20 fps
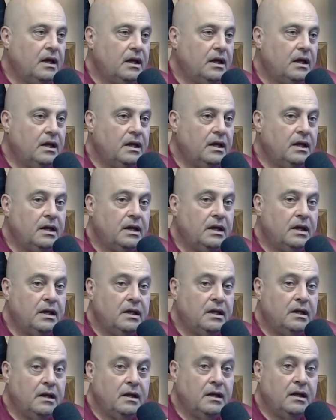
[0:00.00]

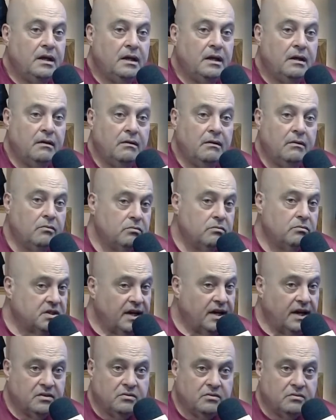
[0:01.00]
E um
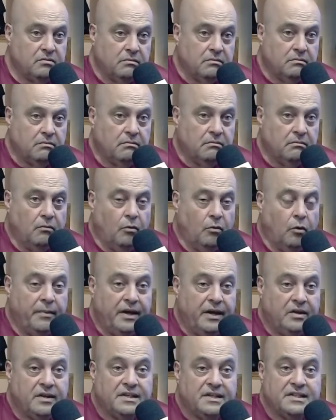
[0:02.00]
certo
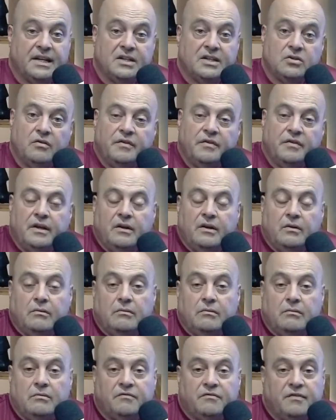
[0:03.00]
momento eles
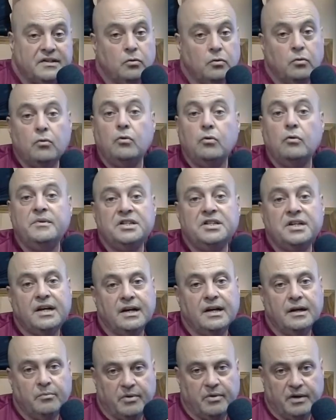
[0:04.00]
resolveram fazer um clube de
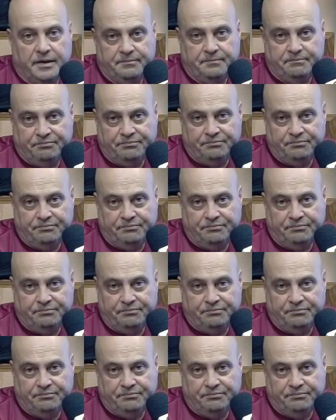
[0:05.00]
campo ali.